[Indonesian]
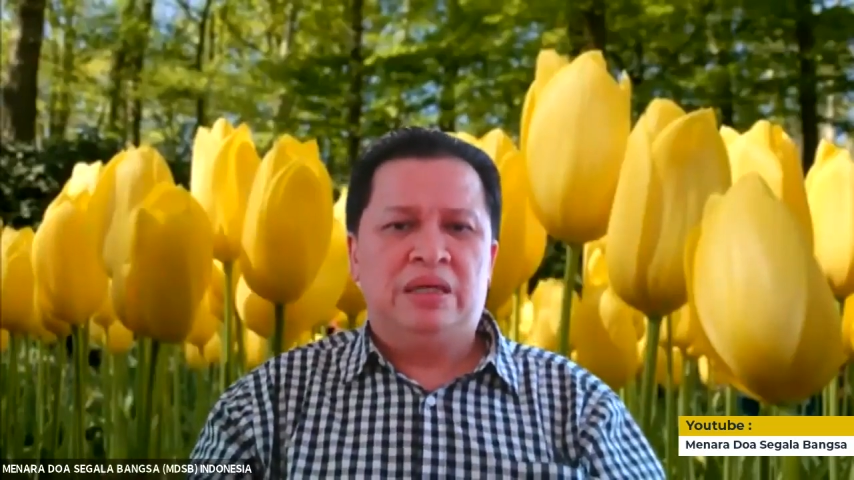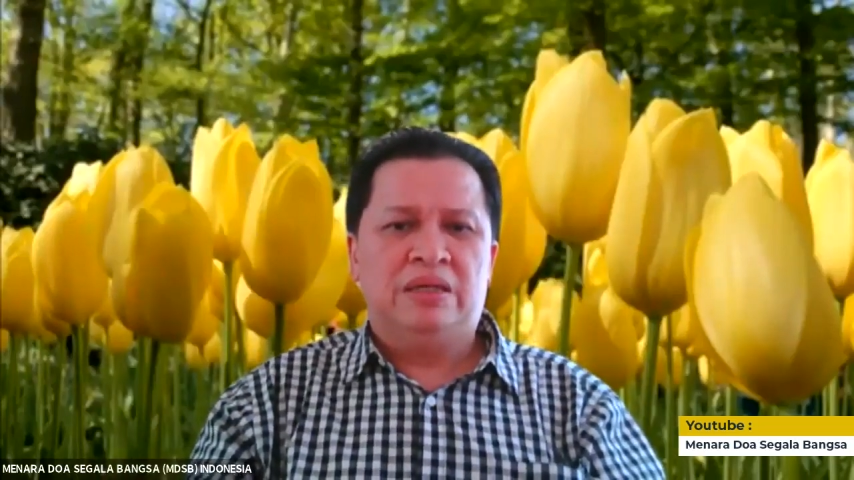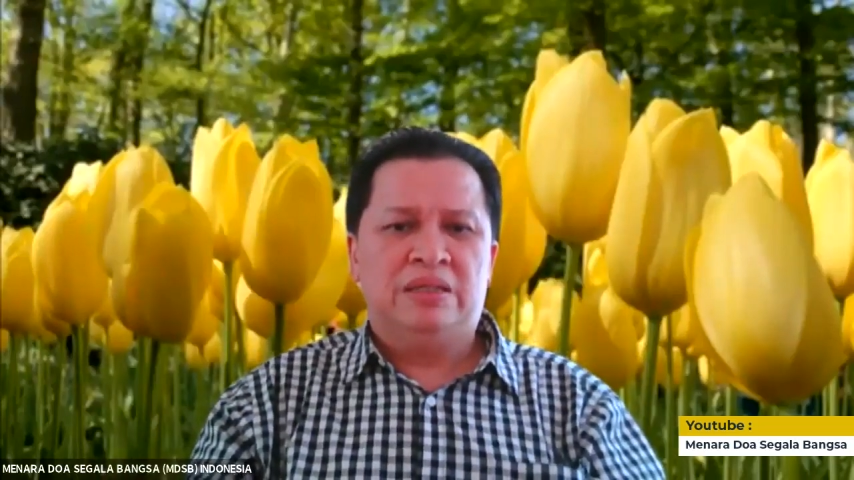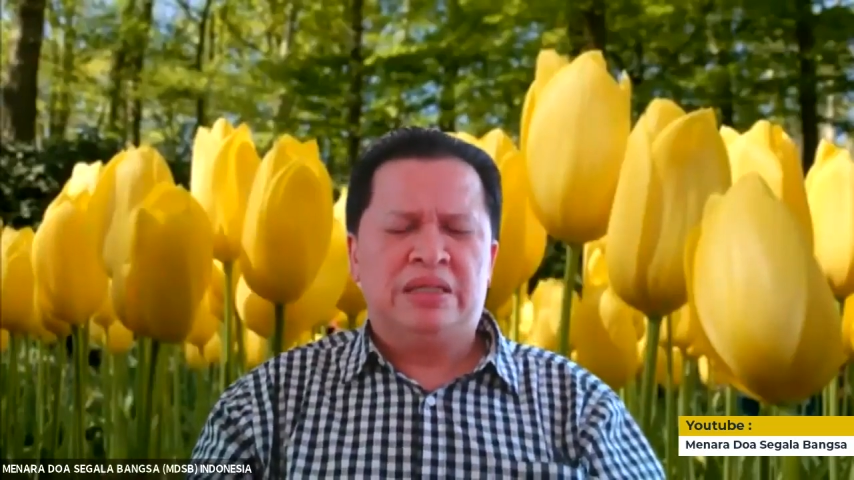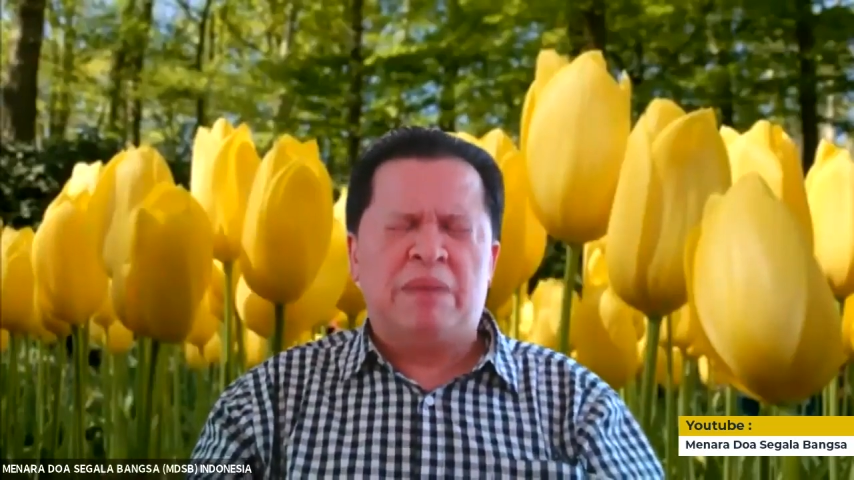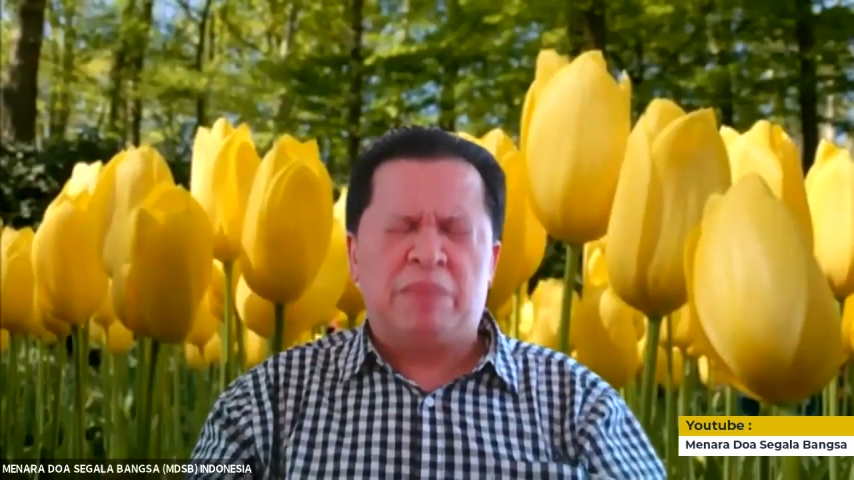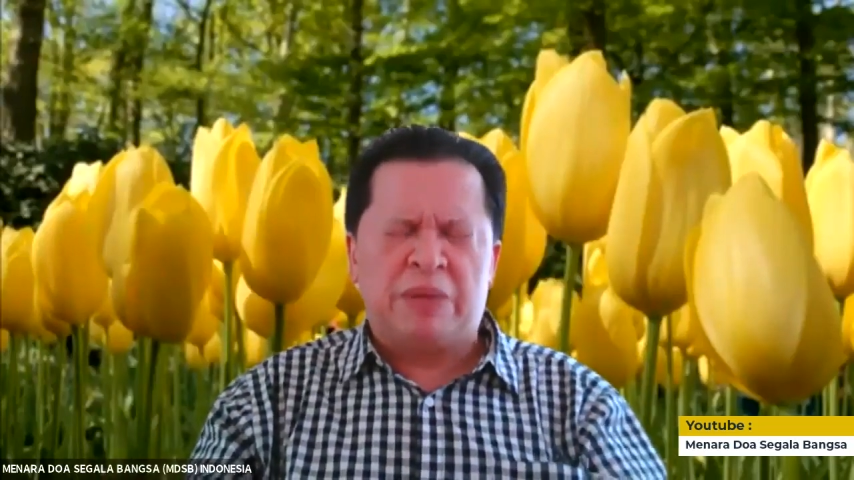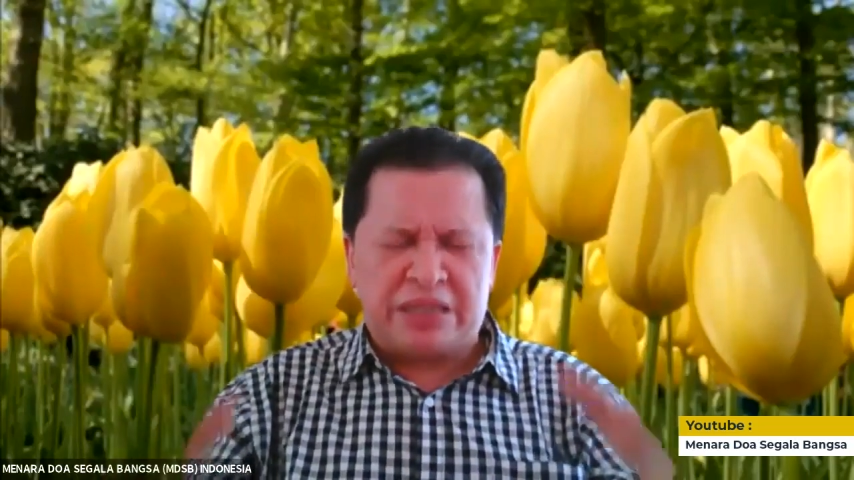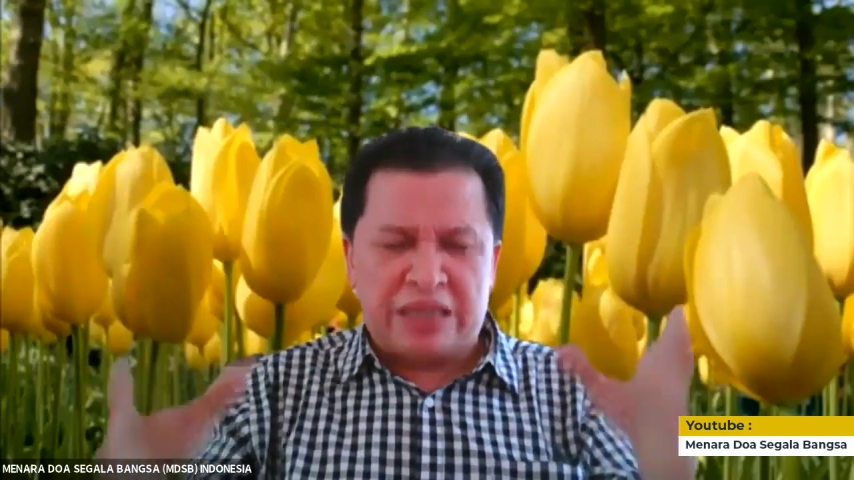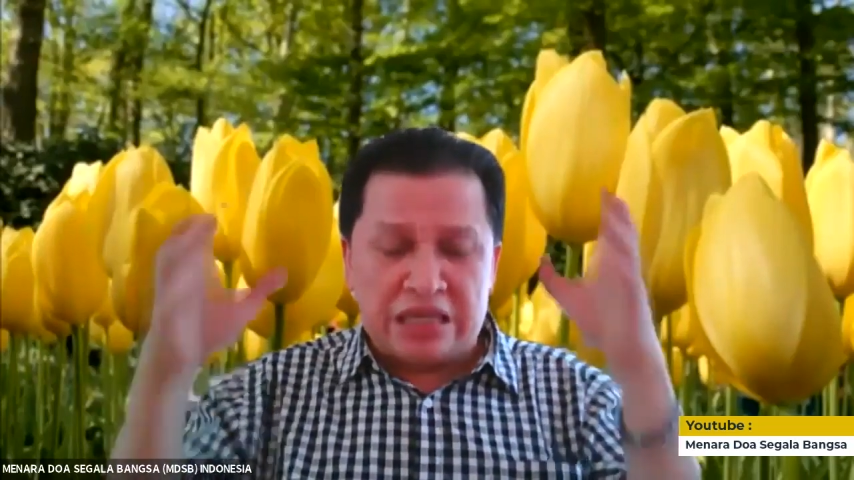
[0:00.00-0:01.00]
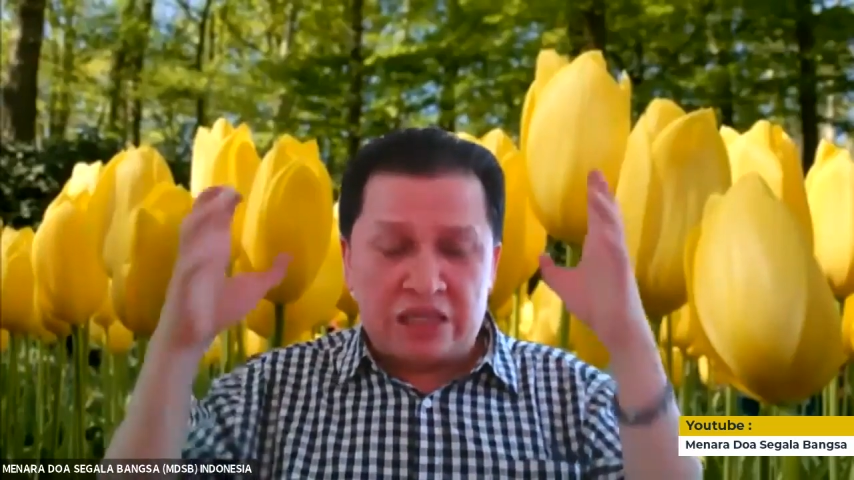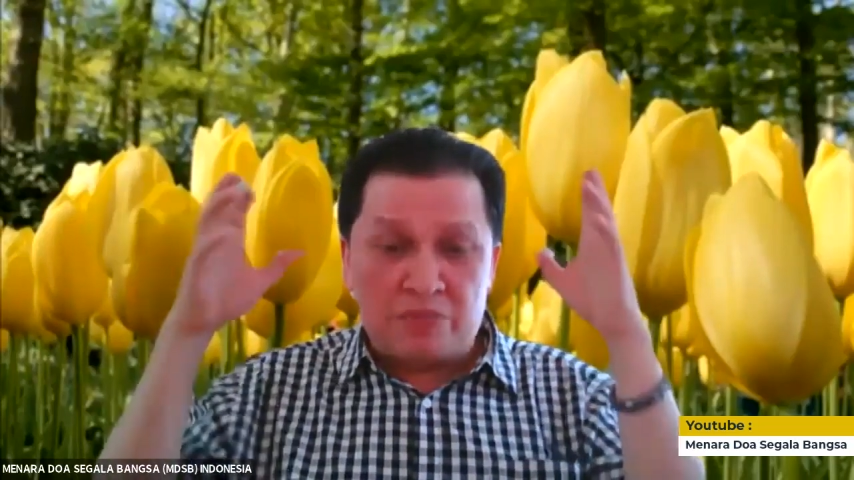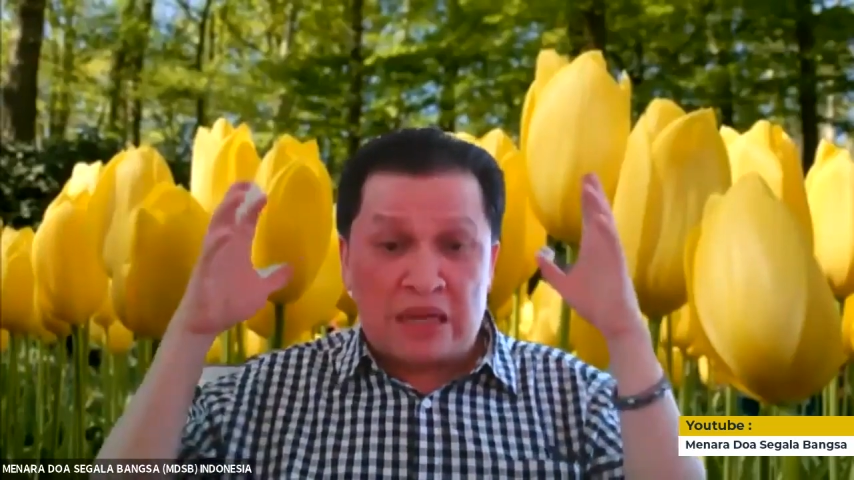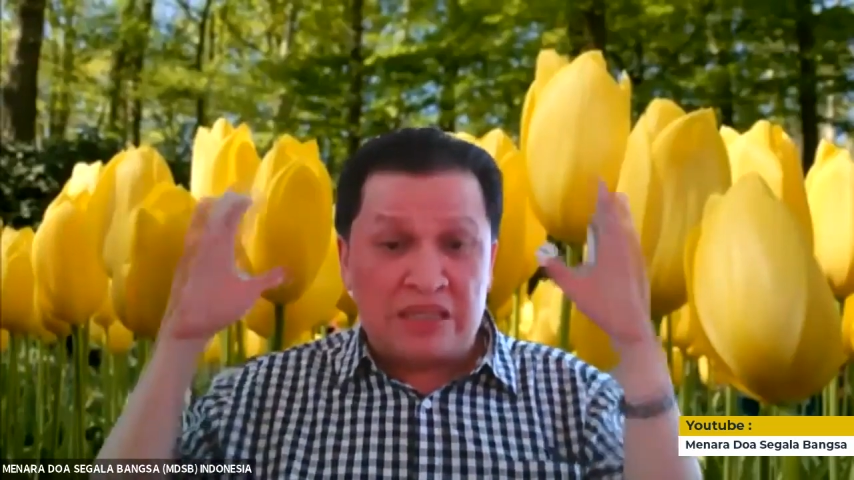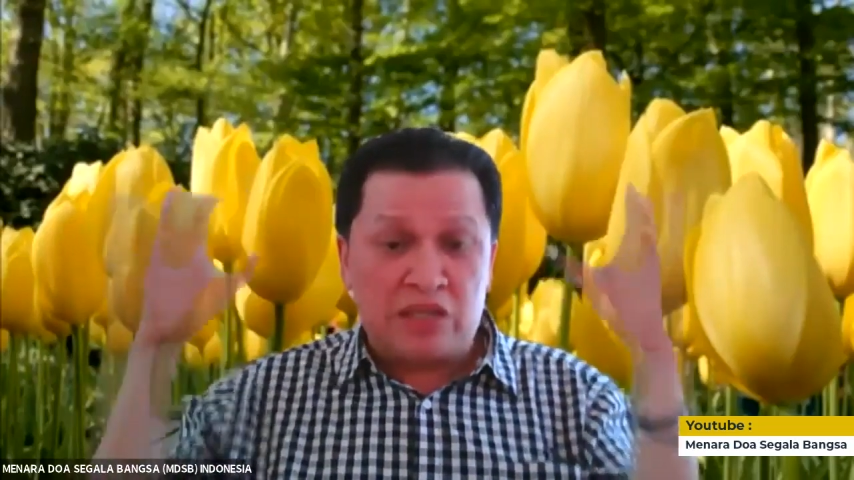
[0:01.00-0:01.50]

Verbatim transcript: Ya, saya percaya